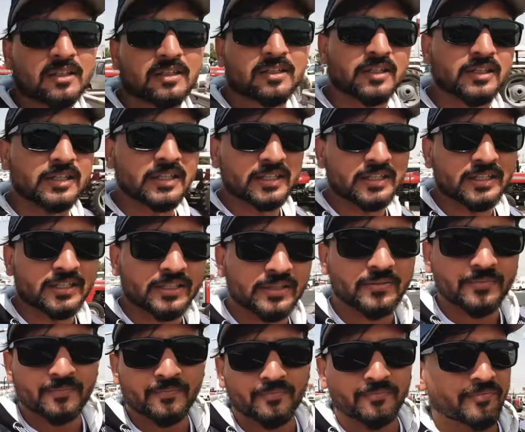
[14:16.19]
ये गेट है
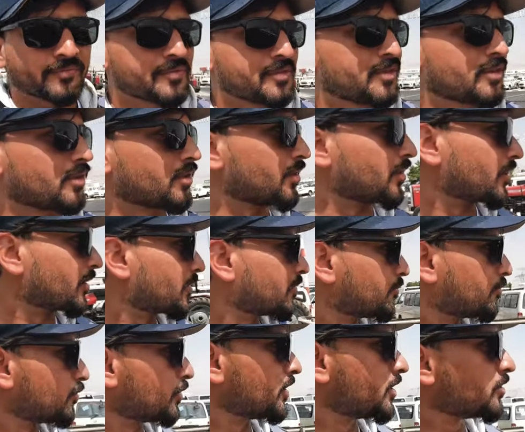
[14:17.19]
और
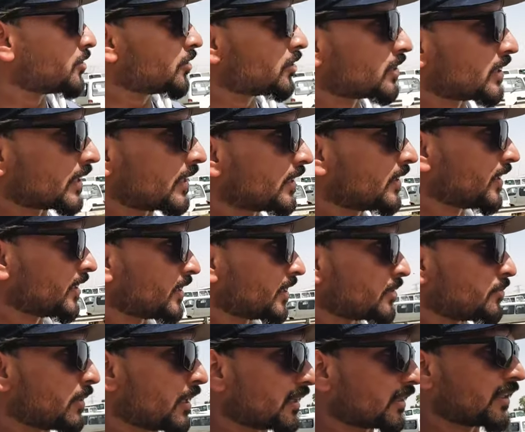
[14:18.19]
पूरी जो सेकेंड हैंड
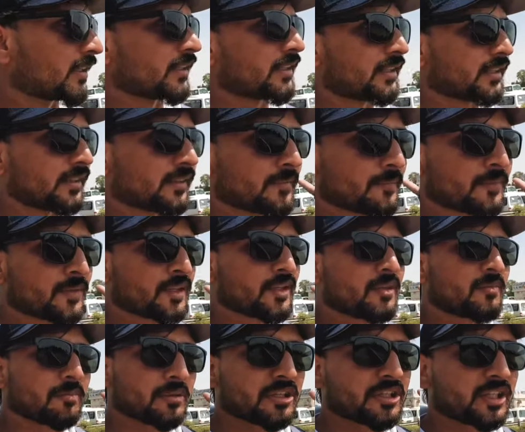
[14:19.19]
की मार्केट है
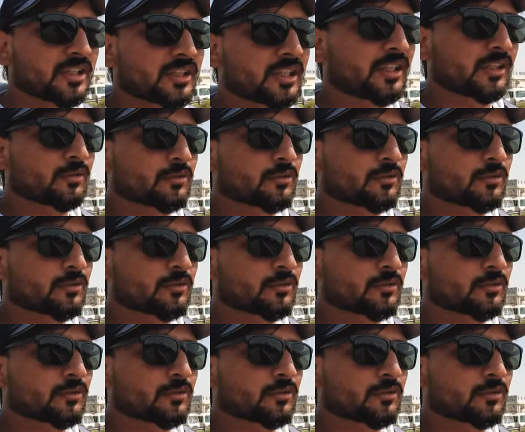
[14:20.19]
पीछे थी